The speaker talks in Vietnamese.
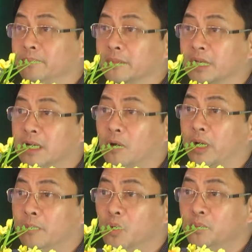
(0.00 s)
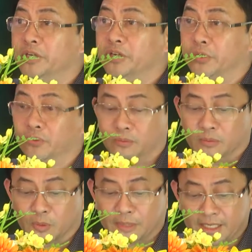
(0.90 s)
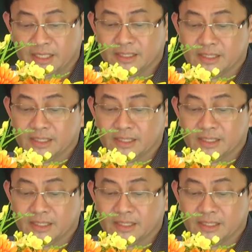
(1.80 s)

tức là khoảng 40 triệu một tấn